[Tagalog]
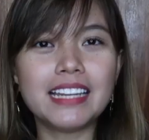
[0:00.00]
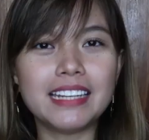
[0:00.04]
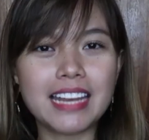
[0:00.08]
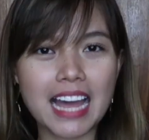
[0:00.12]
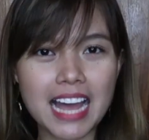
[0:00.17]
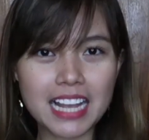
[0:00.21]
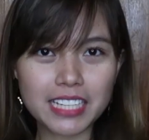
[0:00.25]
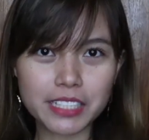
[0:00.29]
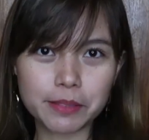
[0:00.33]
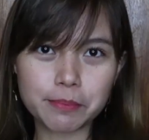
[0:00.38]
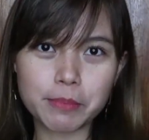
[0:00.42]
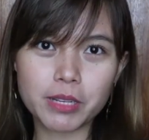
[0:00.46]

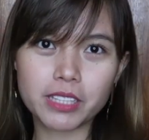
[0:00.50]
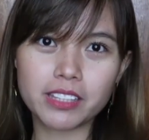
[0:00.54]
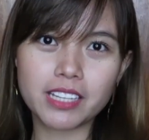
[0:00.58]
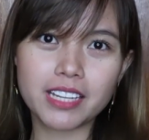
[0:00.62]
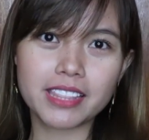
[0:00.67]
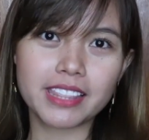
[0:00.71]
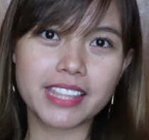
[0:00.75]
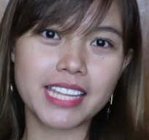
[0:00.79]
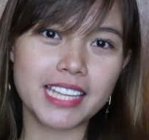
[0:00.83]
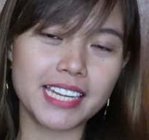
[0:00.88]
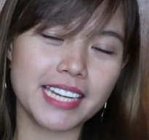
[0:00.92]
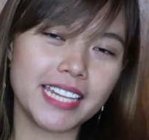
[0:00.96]
Last but
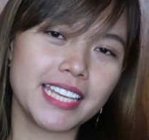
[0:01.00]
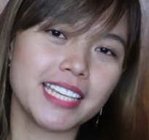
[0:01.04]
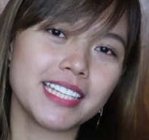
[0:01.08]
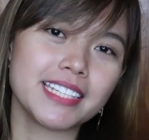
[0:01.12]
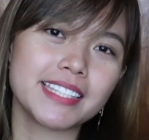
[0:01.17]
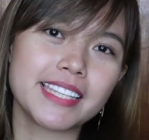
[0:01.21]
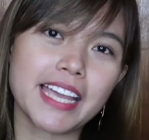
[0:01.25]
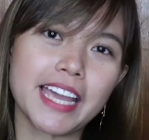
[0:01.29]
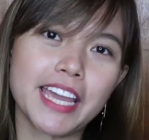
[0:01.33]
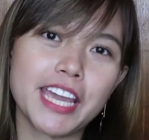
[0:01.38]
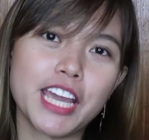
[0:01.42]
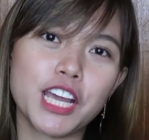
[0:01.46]
not the
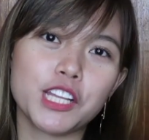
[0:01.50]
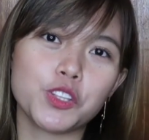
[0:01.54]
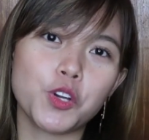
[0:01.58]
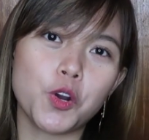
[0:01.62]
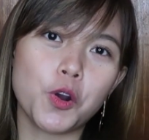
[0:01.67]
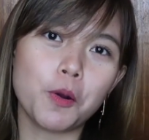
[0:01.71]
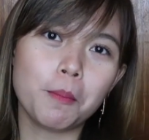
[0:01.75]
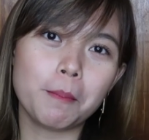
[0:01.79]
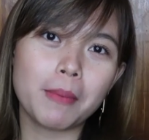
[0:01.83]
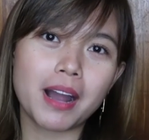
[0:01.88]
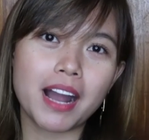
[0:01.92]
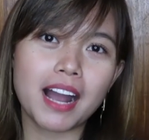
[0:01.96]
least ay
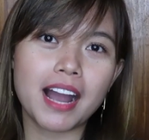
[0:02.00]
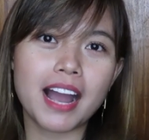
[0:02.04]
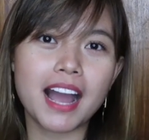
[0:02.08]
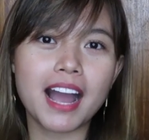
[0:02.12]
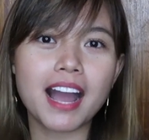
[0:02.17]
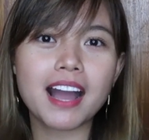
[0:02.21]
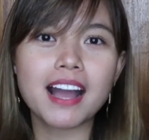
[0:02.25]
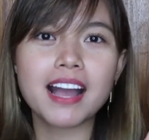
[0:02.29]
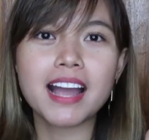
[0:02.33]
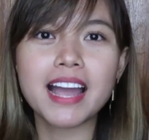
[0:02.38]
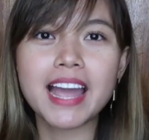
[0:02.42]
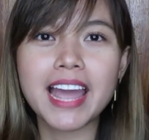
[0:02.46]
etong
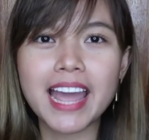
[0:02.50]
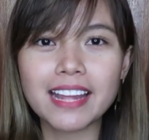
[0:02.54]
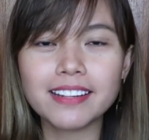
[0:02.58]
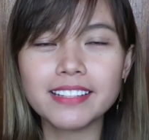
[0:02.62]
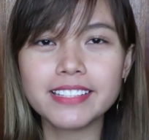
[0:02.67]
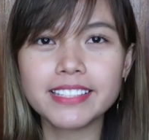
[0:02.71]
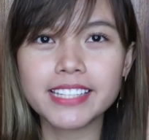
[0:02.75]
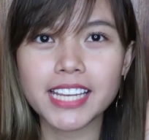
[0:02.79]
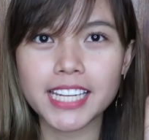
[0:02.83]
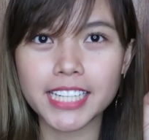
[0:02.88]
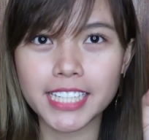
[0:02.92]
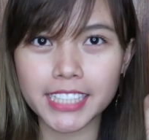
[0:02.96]
mga
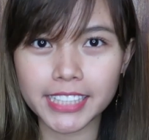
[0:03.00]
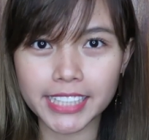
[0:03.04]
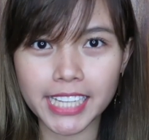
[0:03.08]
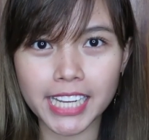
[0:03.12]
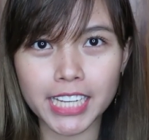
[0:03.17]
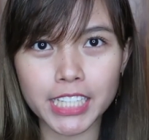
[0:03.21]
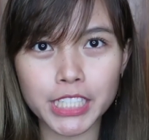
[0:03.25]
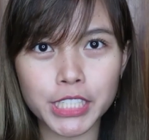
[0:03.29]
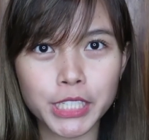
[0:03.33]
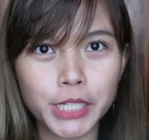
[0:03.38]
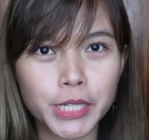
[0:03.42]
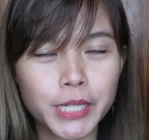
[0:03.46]
hand
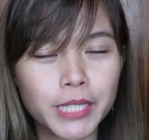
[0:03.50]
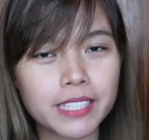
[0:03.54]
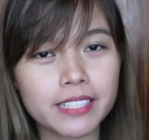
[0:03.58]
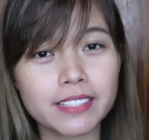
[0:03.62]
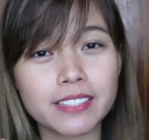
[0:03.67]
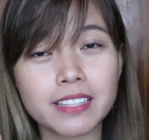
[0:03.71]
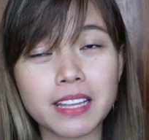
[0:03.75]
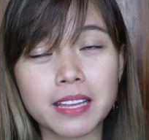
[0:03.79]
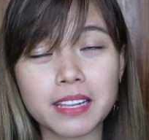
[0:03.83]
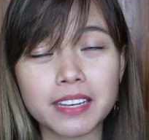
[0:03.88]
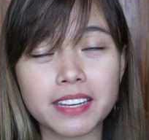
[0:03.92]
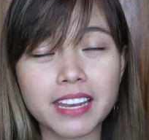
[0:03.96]

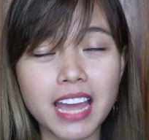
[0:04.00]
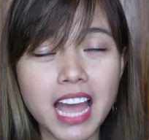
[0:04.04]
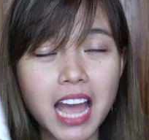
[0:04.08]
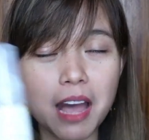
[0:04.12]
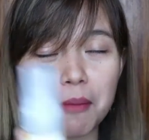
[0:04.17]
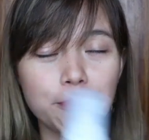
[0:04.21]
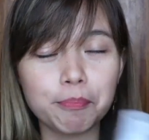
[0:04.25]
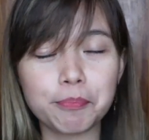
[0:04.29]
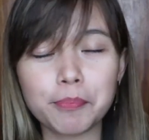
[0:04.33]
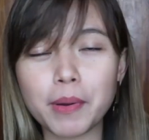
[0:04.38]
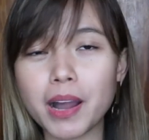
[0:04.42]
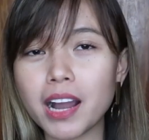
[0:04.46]
sanitizers na
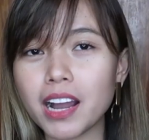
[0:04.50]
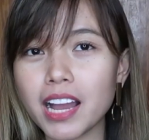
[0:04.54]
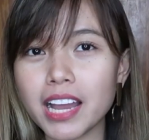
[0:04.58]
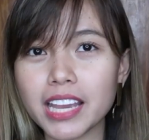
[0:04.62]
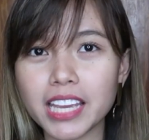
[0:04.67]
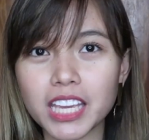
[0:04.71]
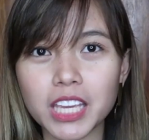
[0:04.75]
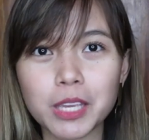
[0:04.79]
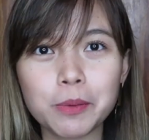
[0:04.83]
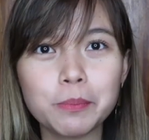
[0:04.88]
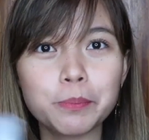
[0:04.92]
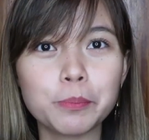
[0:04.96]

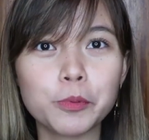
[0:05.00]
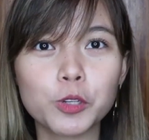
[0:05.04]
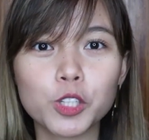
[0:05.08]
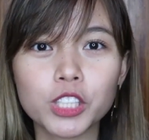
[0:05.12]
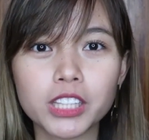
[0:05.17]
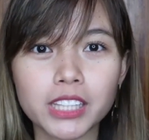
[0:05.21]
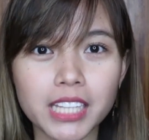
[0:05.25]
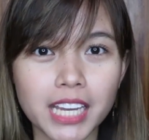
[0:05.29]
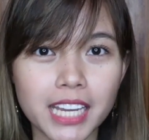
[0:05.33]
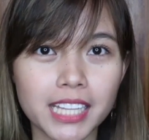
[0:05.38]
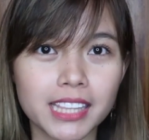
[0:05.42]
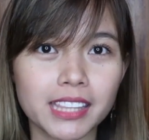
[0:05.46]

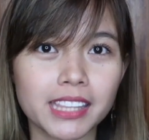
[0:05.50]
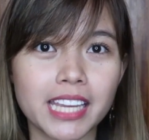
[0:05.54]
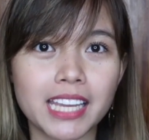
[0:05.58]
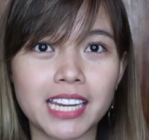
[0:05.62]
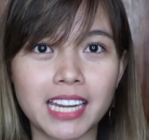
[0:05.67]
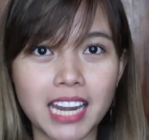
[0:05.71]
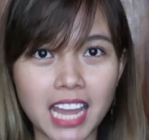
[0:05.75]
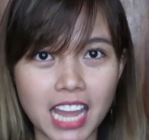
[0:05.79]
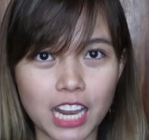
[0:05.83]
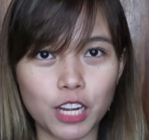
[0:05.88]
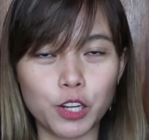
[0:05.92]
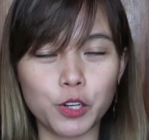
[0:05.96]
napaka-importante
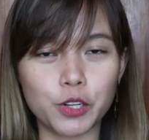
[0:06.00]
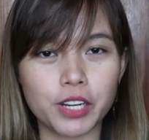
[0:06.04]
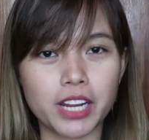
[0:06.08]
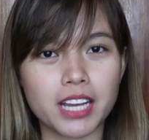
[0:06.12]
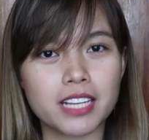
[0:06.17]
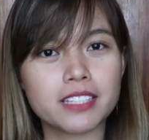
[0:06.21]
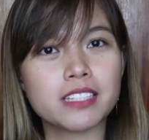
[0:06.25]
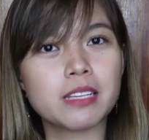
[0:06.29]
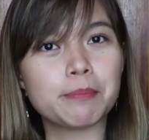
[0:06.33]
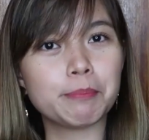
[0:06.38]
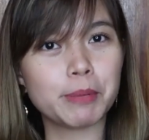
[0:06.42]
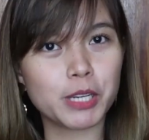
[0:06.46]
lalo
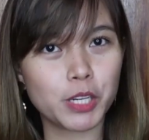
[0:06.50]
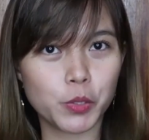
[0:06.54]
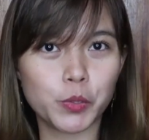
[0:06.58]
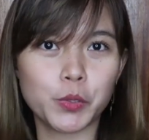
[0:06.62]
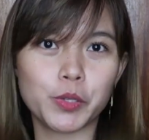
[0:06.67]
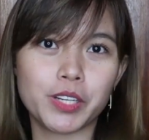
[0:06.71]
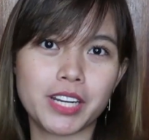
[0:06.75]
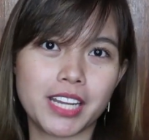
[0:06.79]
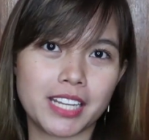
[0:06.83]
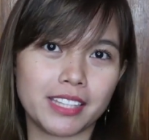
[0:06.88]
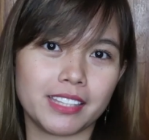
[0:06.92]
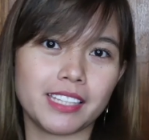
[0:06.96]
na sa
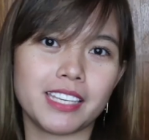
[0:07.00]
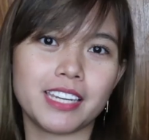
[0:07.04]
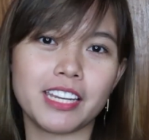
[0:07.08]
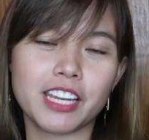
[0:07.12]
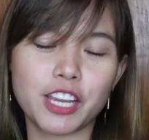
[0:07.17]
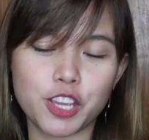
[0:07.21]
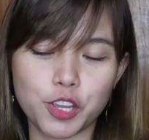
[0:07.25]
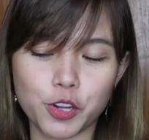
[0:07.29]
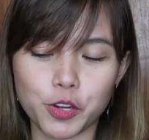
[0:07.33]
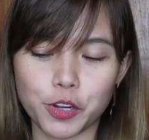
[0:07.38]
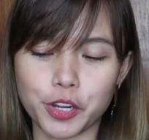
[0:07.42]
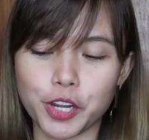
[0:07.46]
panahon natin
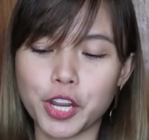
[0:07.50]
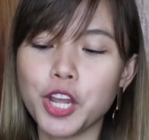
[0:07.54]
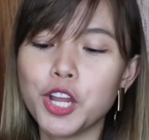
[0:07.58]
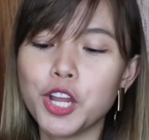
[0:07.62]
ngayon.